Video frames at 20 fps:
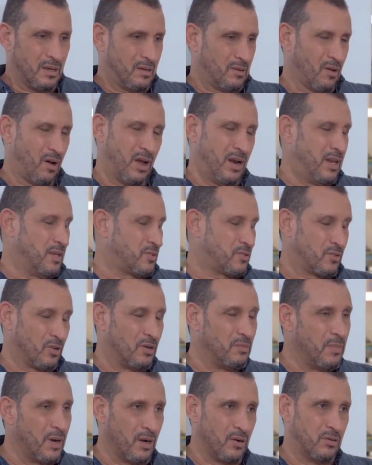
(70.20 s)
No, el
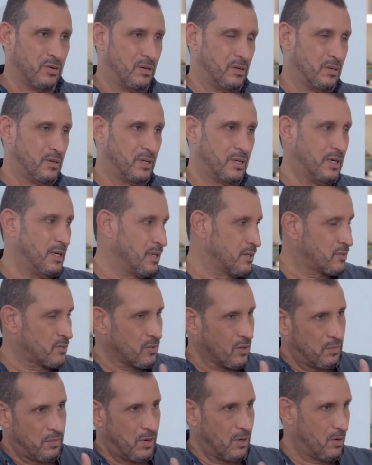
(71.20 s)
estómago. El
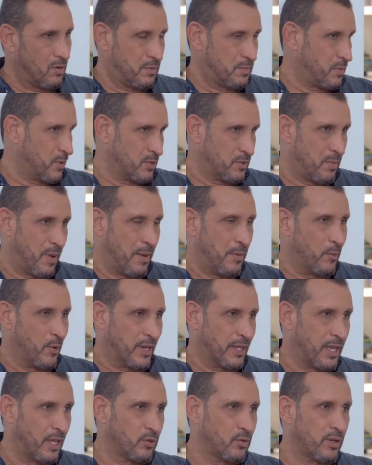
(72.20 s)
estómago. pues me
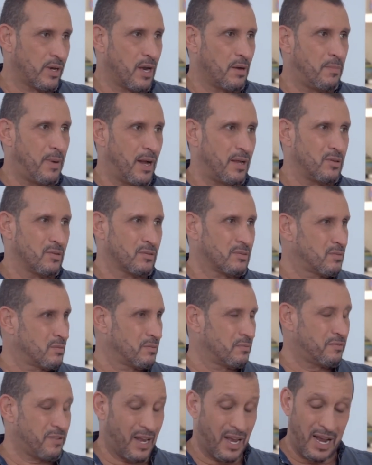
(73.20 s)
demoré tanto en el baño.
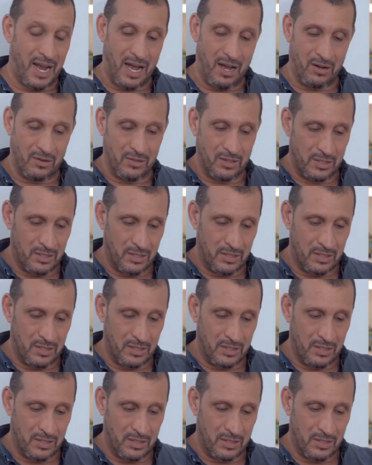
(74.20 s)
Fregado,